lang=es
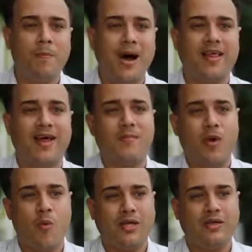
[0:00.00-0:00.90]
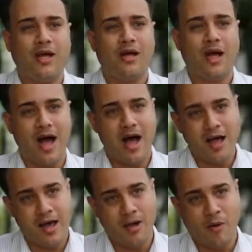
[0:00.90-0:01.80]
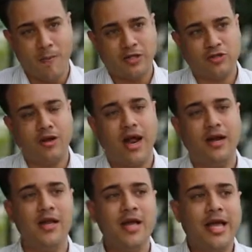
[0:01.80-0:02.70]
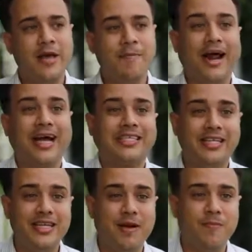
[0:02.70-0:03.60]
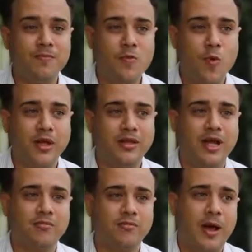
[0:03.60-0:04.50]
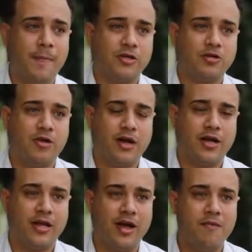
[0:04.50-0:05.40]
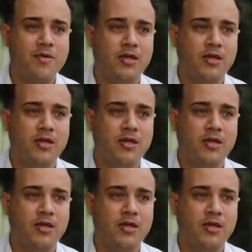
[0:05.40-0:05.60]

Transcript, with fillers: para darme cuenta en lo personal y para que se dieran cuenta las personas que están en mi